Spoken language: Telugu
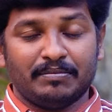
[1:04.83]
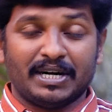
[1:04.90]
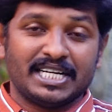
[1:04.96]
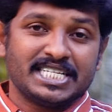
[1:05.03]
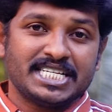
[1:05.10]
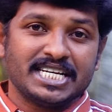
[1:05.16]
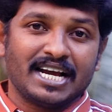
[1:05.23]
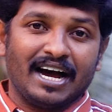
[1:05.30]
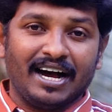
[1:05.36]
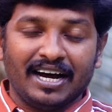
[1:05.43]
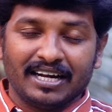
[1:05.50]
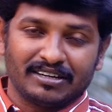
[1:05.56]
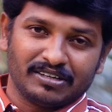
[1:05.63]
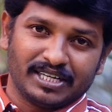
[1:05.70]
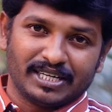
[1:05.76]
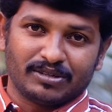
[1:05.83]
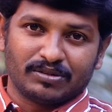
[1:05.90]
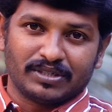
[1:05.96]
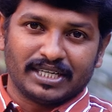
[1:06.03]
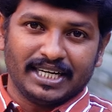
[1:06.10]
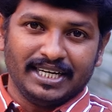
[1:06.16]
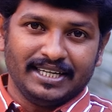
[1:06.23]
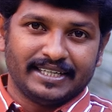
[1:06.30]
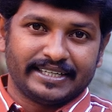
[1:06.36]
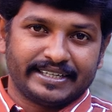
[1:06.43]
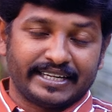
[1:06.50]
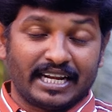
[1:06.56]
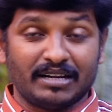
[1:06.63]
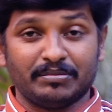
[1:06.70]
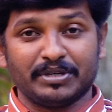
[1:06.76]
మనిషి ఆహారం లేకుండా
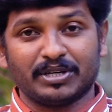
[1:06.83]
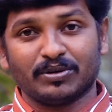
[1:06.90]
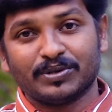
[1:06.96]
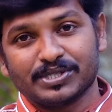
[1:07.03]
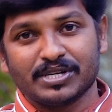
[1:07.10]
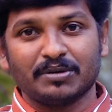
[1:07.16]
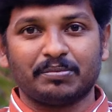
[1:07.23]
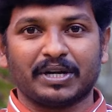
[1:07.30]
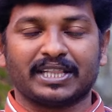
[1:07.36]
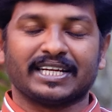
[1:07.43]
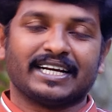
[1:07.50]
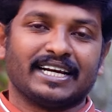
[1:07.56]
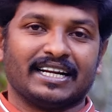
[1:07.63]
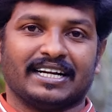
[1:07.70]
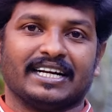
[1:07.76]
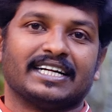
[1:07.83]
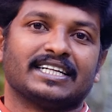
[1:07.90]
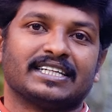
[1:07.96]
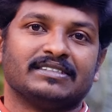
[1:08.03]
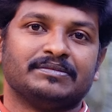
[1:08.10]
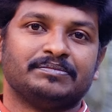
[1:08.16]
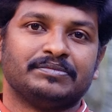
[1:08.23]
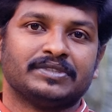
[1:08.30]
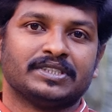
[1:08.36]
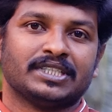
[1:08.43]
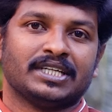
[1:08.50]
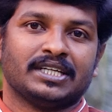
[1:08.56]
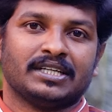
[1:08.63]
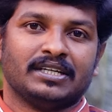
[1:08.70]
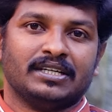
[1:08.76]
నలభై రోజులు బ్రతకగలడట
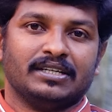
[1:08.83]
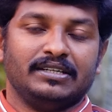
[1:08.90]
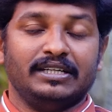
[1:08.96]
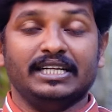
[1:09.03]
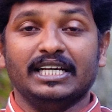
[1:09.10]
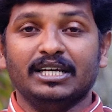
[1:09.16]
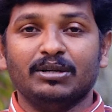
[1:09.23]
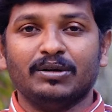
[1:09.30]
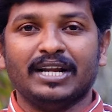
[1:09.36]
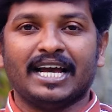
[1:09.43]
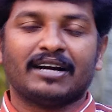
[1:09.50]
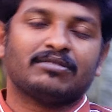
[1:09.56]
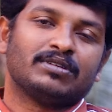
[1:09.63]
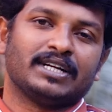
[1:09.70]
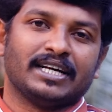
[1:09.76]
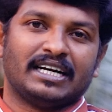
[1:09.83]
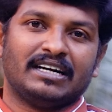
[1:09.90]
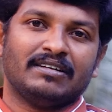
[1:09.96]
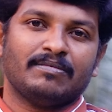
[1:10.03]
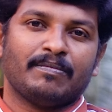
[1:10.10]
నీరు లేకుండా